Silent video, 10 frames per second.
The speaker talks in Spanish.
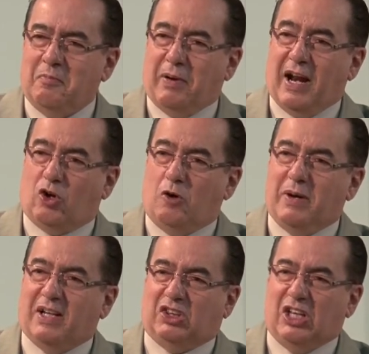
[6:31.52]
para
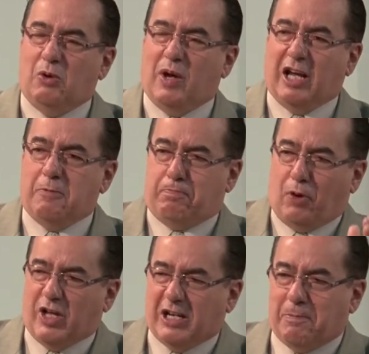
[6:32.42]
convertirlo en el
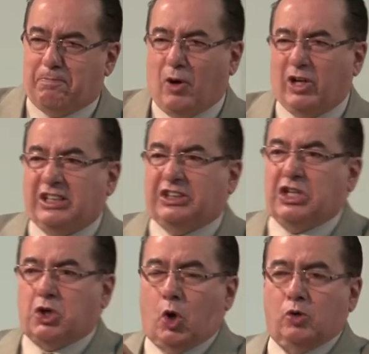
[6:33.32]
poder
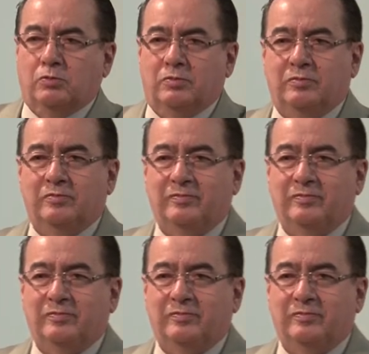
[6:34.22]
político.